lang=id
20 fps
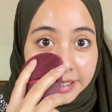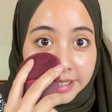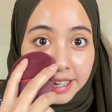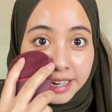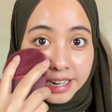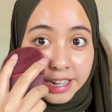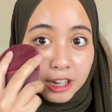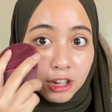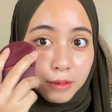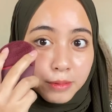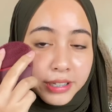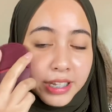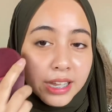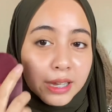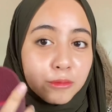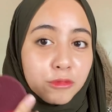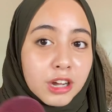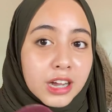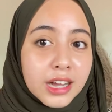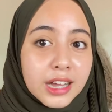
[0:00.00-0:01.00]
Jadi kalau misalnya
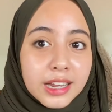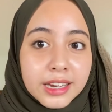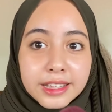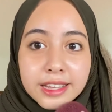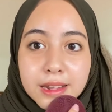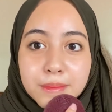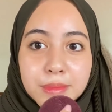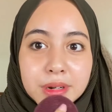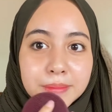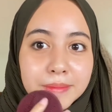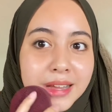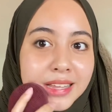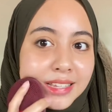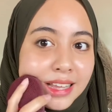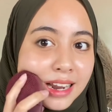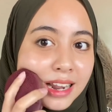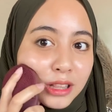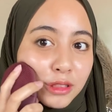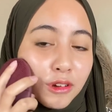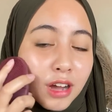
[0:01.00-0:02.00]
muka kalian
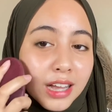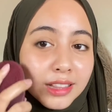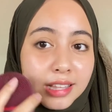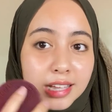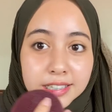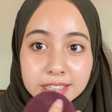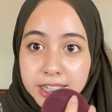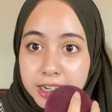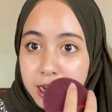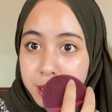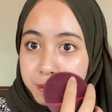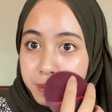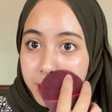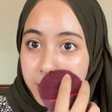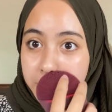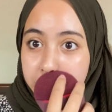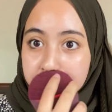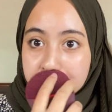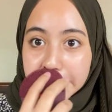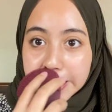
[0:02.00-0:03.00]
bermasalah tuh atasinnya
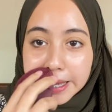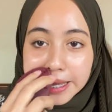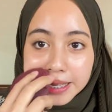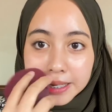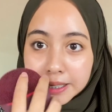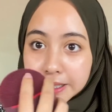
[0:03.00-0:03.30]
pakai